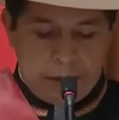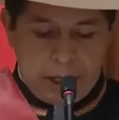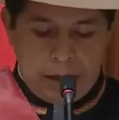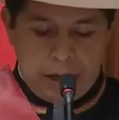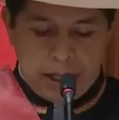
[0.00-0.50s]
la
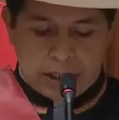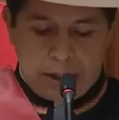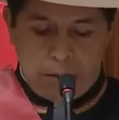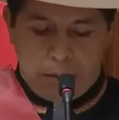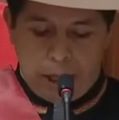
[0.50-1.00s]
primera vez
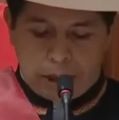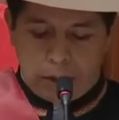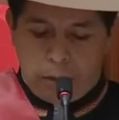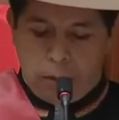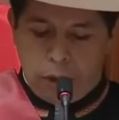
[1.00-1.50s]
que un
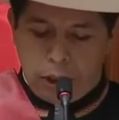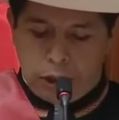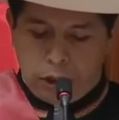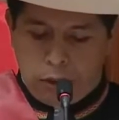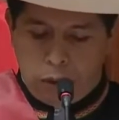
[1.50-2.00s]
partido
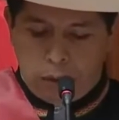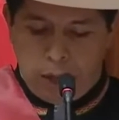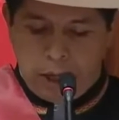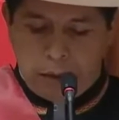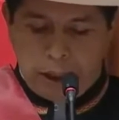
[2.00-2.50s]
político
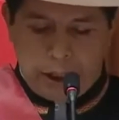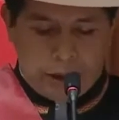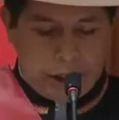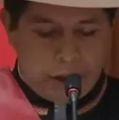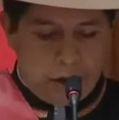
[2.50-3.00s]
formado en el
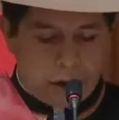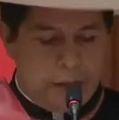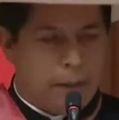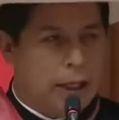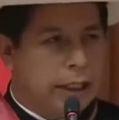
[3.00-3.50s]
interior
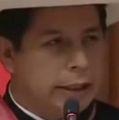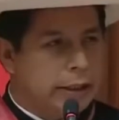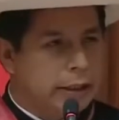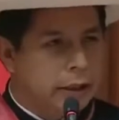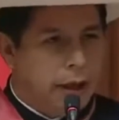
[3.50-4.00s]
del
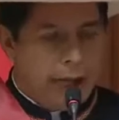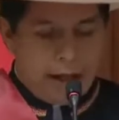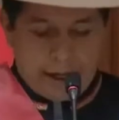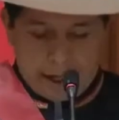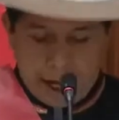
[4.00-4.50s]
país
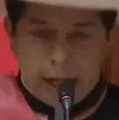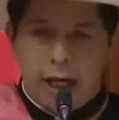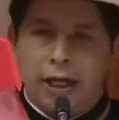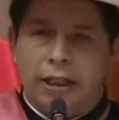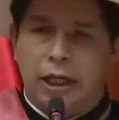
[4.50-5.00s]

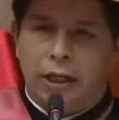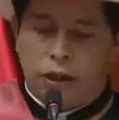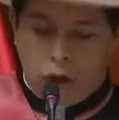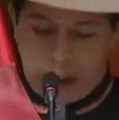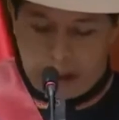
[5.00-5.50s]
gana las
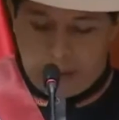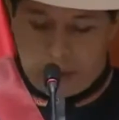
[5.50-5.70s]
elecciones